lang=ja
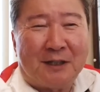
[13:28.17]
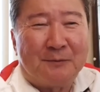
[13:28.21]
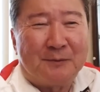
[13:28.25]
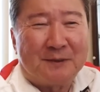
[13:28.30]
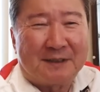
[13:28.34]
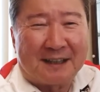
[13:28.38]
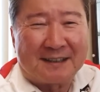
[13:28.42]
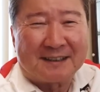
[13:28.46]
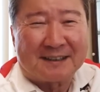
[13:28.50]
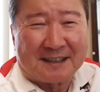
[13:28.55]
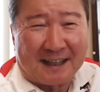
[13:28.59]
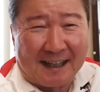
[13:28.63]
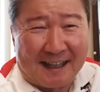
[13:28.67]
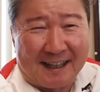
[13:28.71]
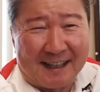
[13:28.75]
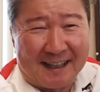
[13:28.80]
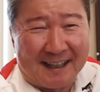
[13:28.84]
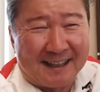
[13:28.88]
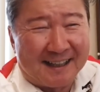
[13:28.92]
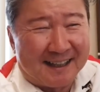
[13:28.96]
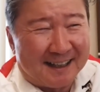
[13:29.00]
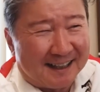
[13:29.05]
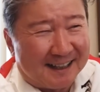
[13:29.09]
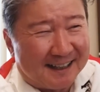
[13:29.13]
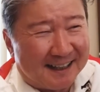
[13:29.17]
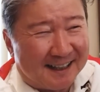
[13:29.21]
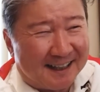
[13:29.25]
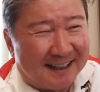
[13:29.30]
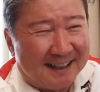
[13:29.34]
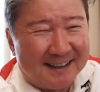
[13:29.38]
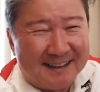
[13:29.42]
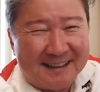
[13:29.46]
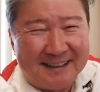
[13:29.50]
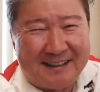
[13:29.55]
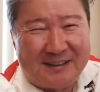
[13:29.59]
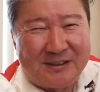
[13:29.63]
ちゃうみたいなさ、
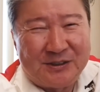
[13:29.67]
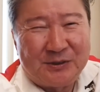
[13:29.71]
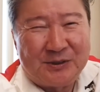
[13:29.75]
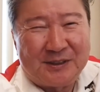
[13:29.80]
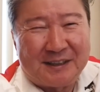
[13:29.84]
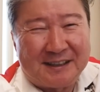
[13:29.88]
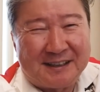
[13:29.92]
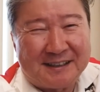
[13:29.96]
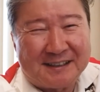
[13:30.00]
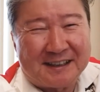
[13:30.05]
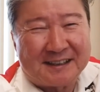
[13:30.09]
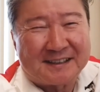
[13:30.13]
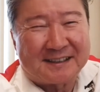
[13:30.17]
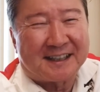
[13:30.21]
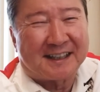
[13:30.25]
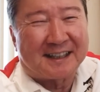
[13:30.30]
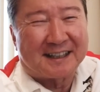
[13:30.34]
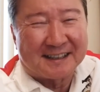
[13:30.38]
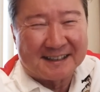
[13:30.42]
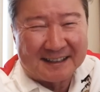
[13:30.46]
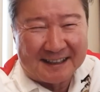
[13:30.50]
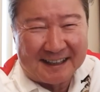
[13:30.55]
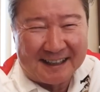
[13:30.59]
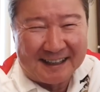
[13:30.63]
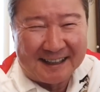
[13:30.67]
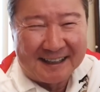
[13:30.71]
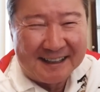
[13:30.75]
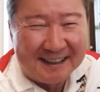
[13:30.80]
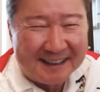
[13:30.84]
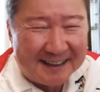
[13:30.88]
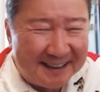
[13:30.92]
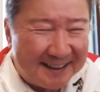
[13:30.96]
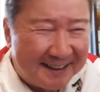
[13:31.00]
一挙で生きてきたからね、